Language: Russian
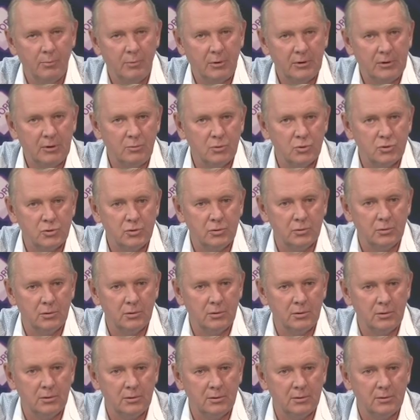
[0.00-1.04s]
потому
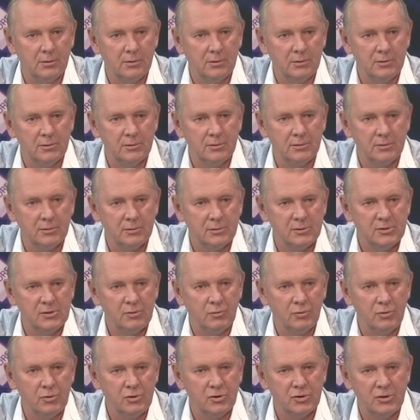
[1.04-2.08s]
что э,
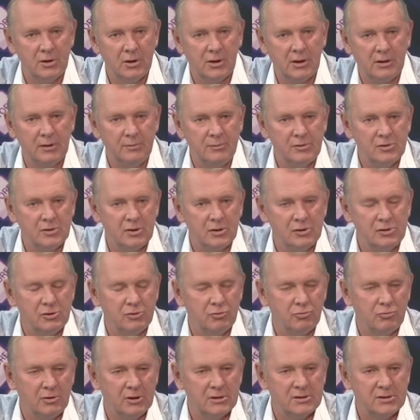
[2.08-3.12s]
сегодняшняя экономическая
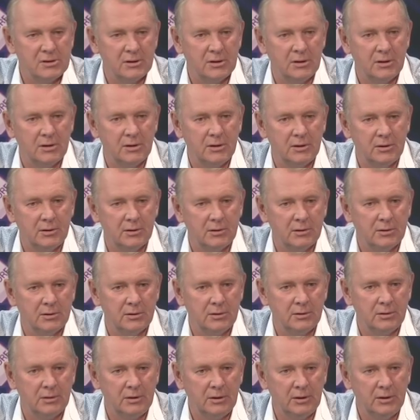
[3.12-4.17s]
ситуация
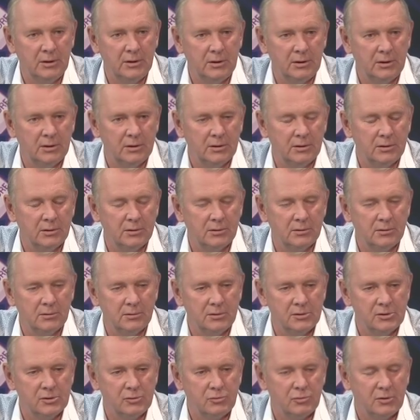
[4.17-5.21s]
э, и
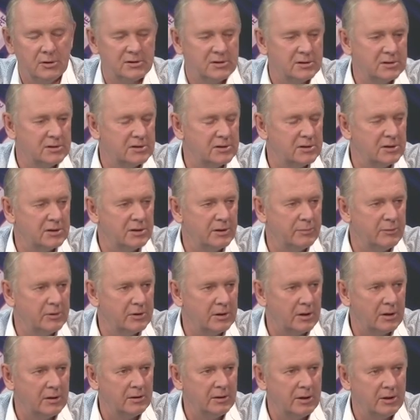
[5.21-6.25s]
ситуация с ценами
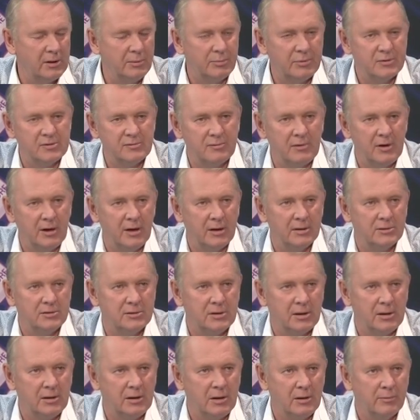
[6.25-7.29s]
на рынке не позволяет
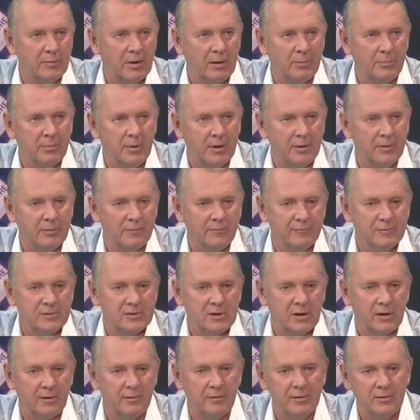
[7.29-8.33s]
строительным компаниям
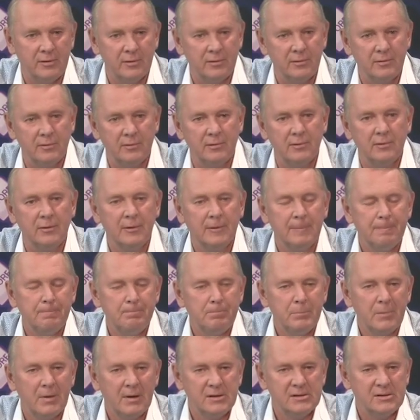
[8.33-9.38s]
выстраивать э,
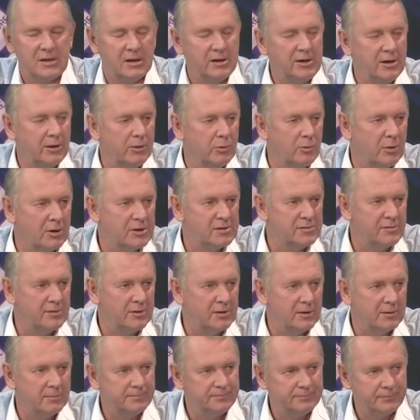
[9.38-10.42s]
стратегию
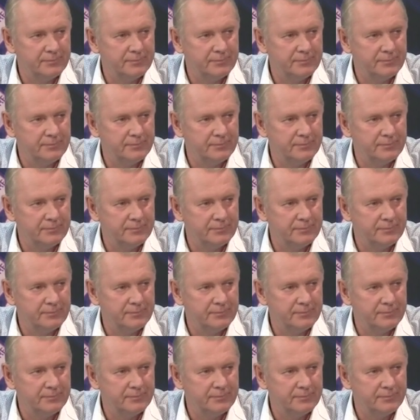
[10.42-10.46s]
развития.